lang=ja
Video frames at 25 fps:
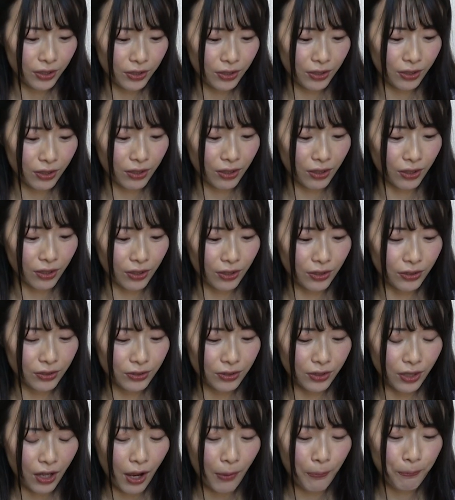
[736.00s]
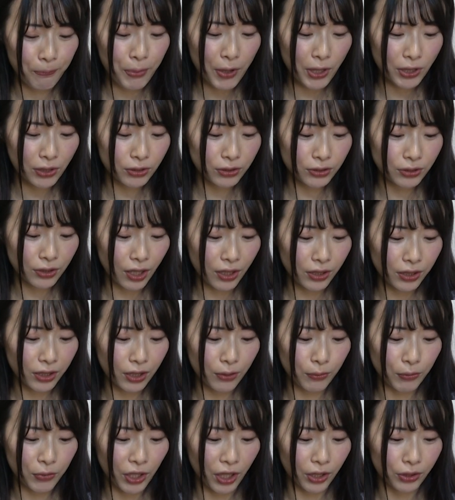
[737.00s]
なんか、800あっ
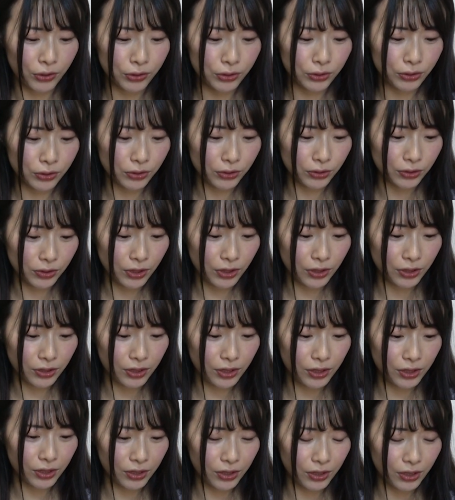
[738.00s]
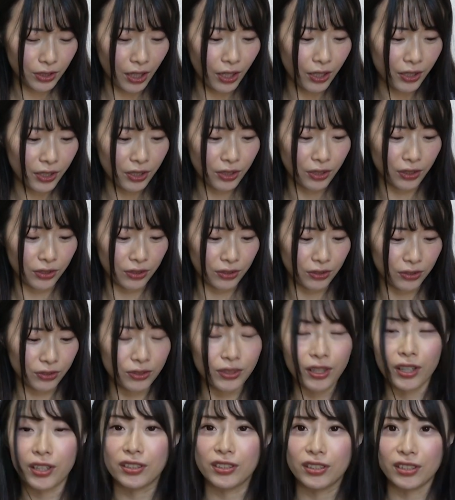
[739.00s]
ても100位入れないぐ
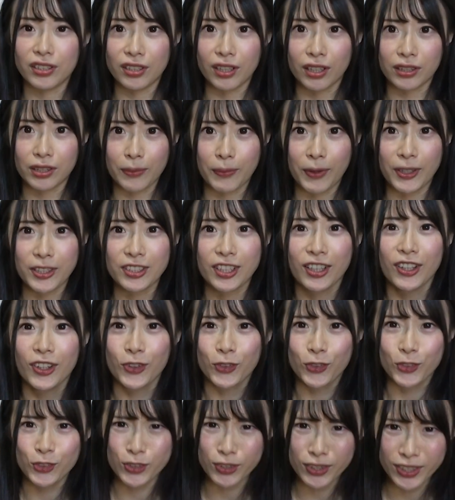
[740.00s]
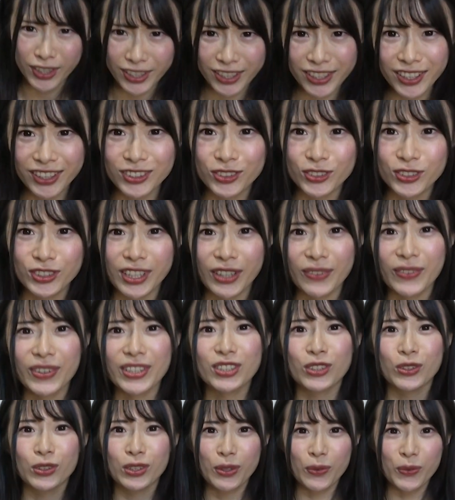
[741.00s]
らいになってます。本当にありがとうございま
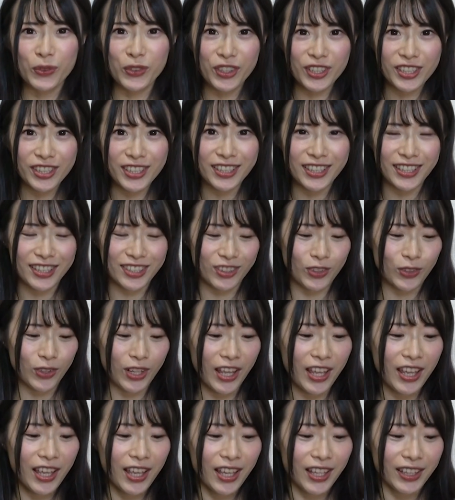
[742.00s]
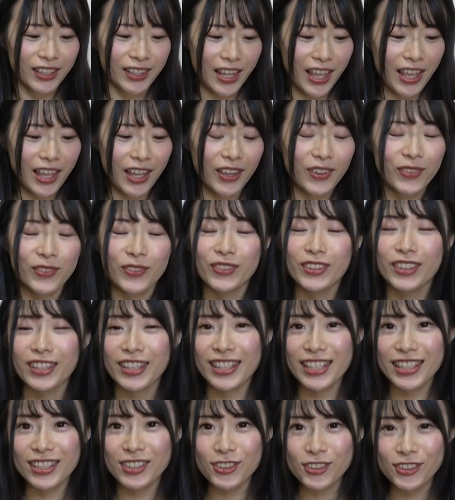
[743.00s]
す。とっても嬉しいです。これ、ね、20
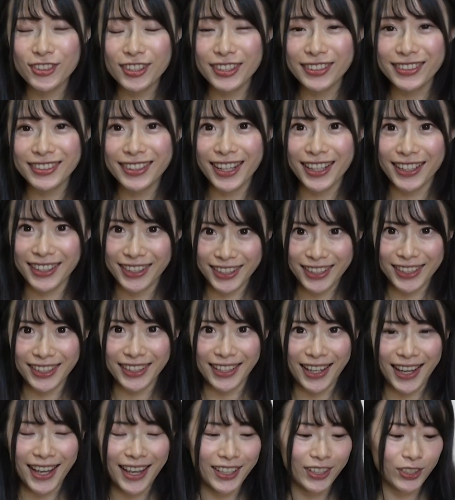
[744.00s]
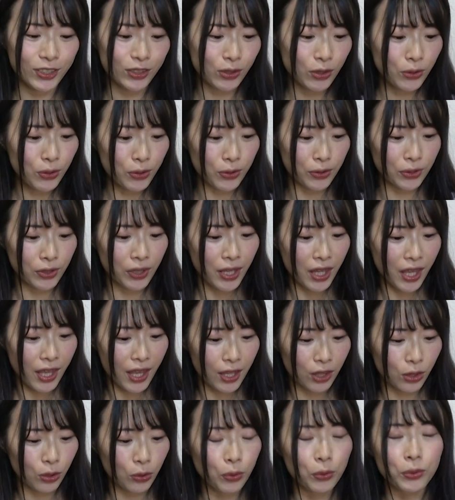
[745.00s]
位ぐらいに入ると、
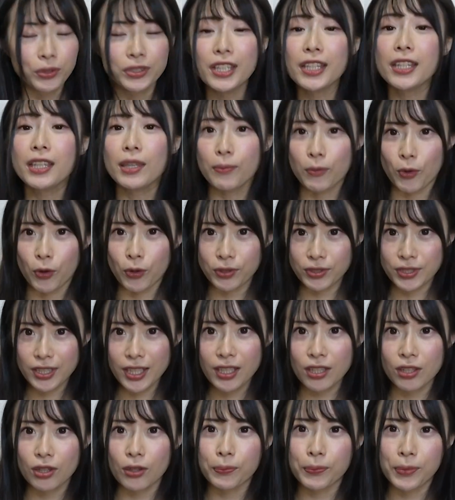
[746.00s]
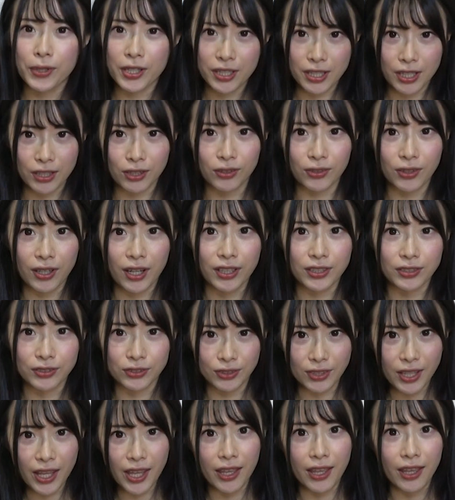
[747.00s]
えっと、チェキも、チェキのプレゼントがある
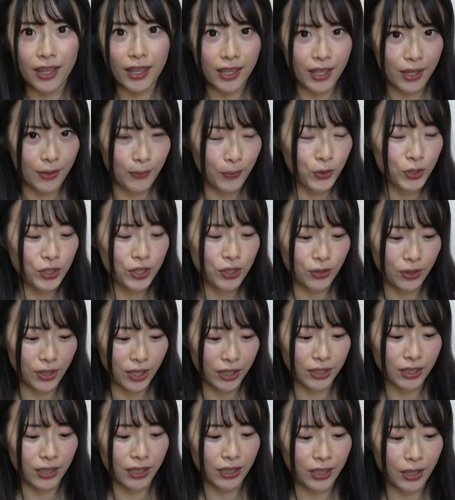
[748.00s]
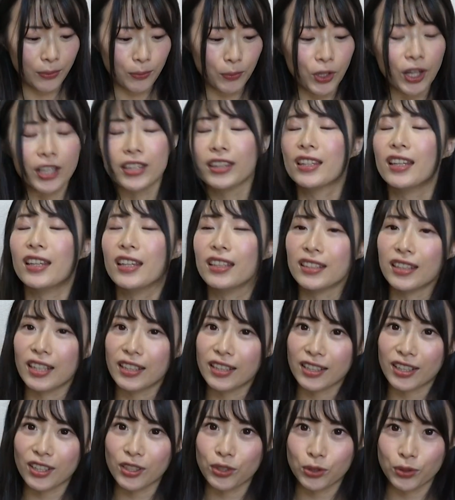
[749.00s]
ので、もしよかったらね、もらっていた
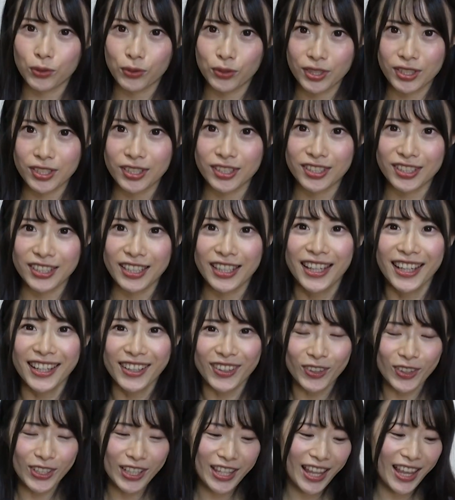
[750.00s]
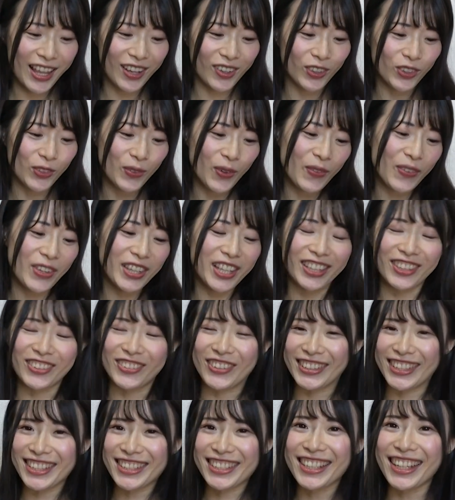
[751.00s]
だけると嬉しいし、これね、このままだと
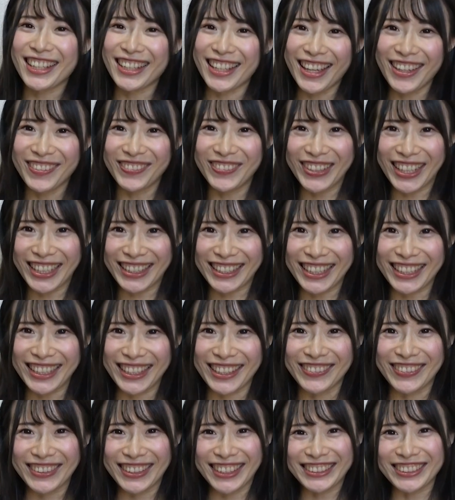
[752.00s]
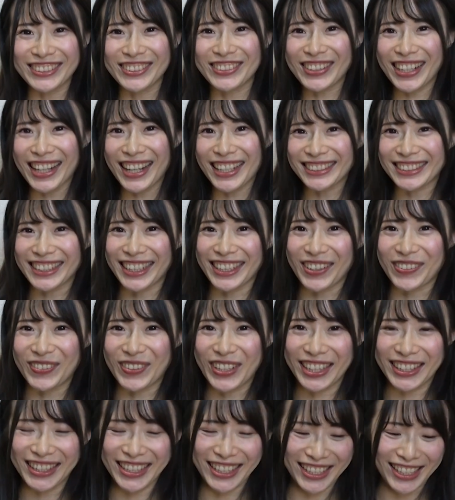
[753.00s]
私がね、もらったり、私のお母さんがも
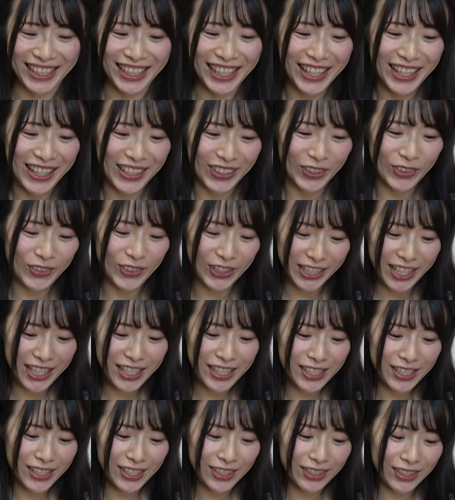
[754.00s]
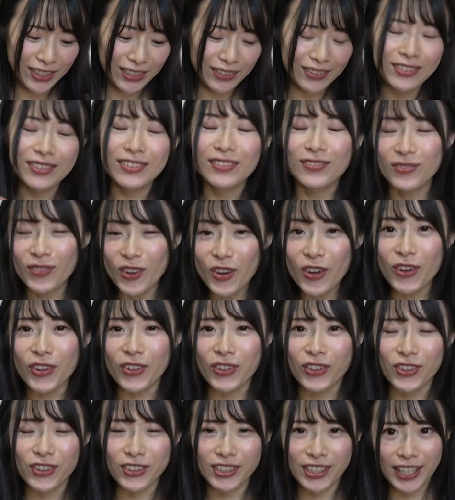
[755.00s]
らったり、これ私
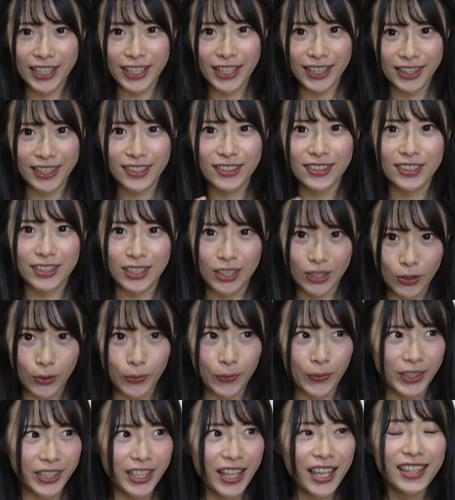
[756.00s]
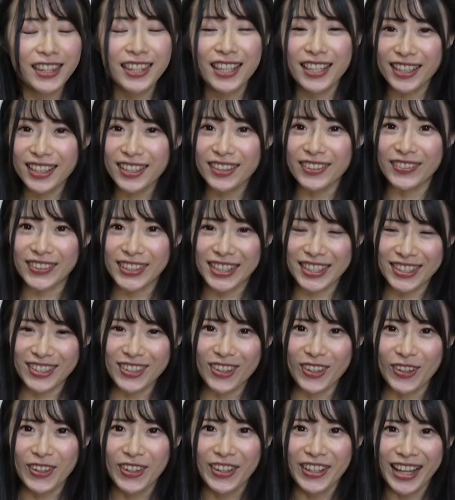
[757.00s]
もこんぐらいやってるんですけど、まあ大体私
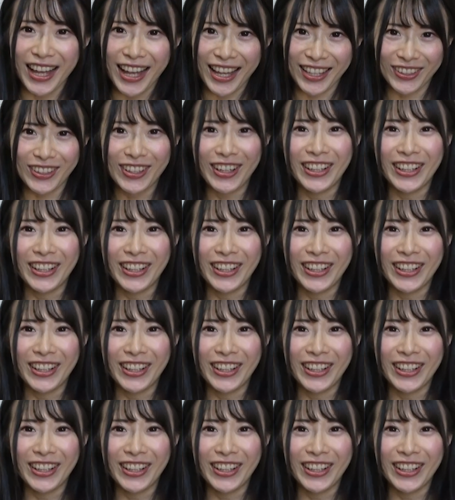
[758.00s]
の、あの、